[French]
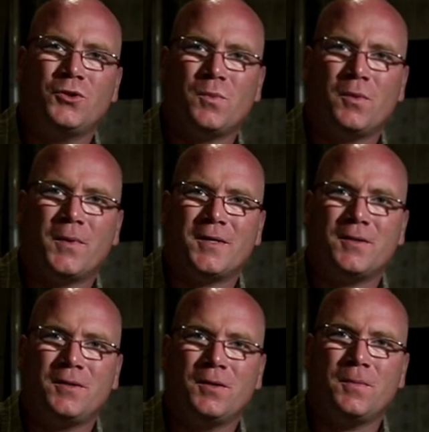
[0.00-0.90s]
je me
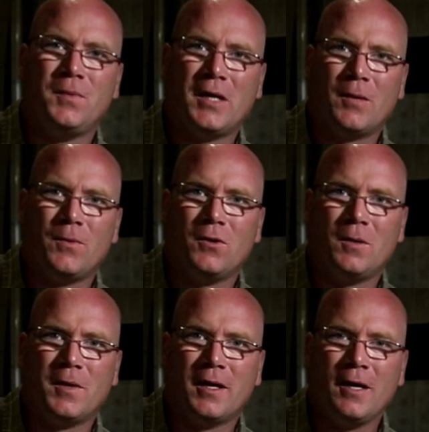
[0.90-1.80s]
présente,
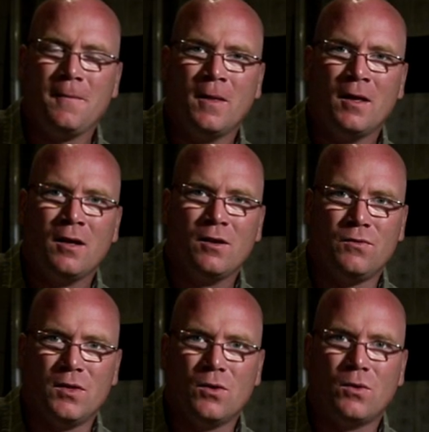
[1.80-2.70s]
Pierre-Emmanuel Paquet,
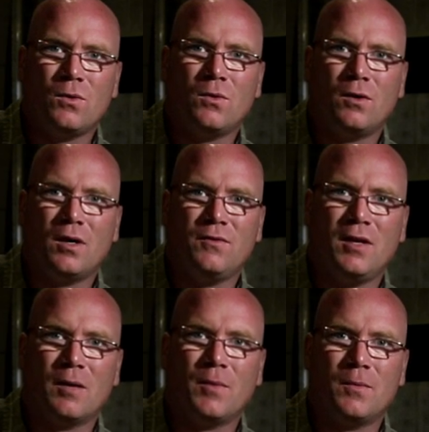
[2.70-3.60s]
vigneron euh, à
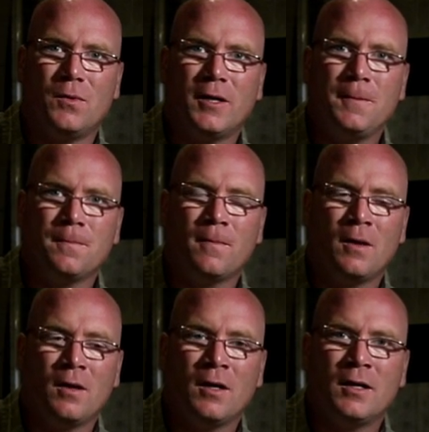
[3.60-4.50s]
Villers-Marmerie.
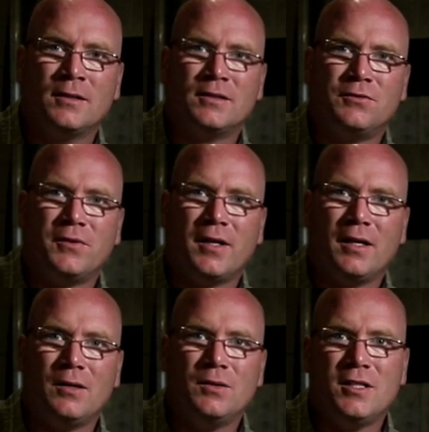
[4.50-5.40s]
Ça
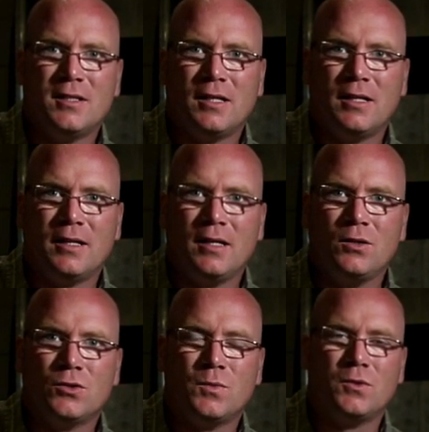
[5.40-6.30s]
fait une dizaine d'années
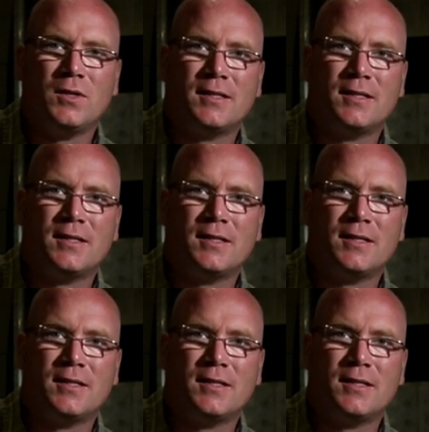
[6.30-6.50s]
que je me suis